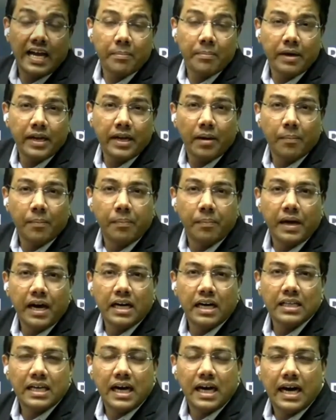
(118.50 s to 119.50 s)
साइबर
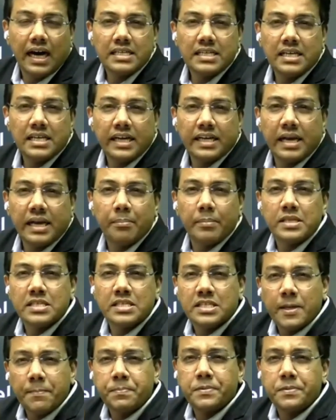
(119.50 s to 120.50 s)
अपराध आज के टाइम में
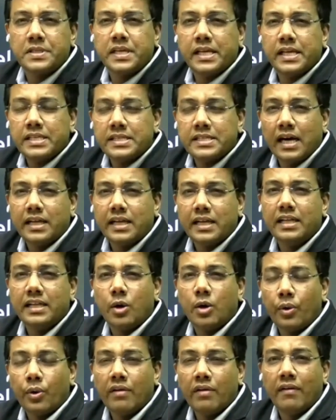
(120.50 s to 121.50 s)
सबसे ज्यादा
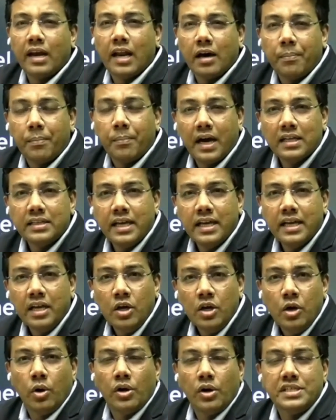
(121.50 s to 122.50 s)
होने वाला
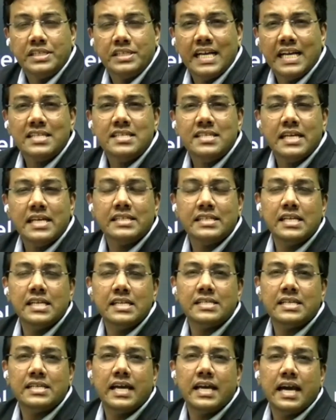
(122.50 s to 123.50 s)
अपराध है और जैसे
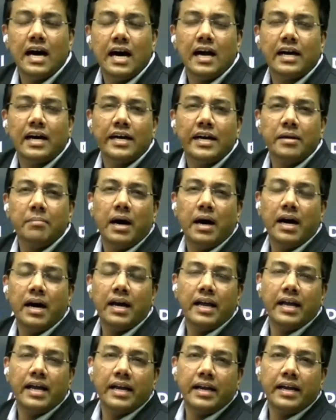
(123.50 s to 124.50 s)
जैसे इसके आंकड़े
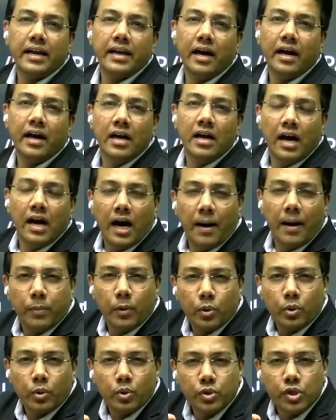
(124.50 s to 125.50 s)
बाहर आएंगे ना आप
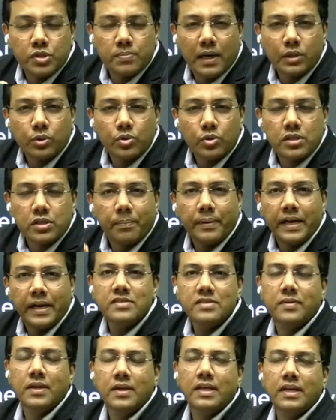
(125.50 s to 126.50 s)
लोग खुद इस बात को
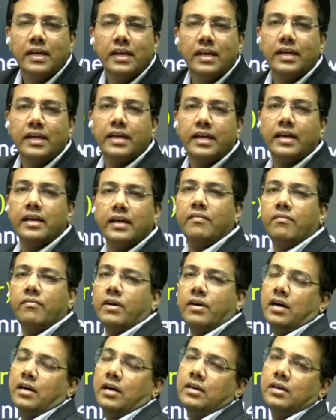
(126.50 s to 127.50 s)
सरप्राइज फील करेंगे कि अरे
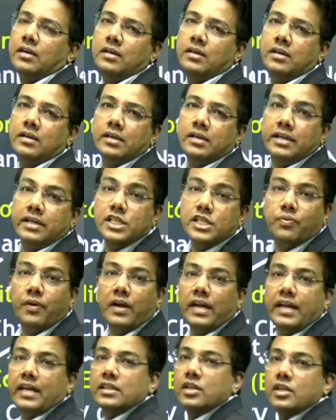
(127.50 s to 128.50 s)
वाह इस
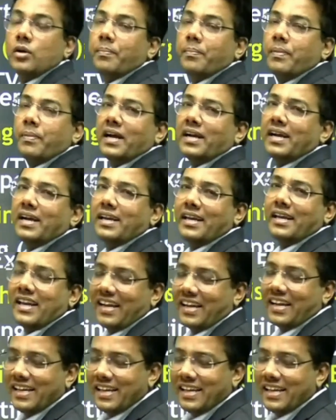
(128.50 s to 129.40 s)
फील्ड के अंदर तो अपना करियर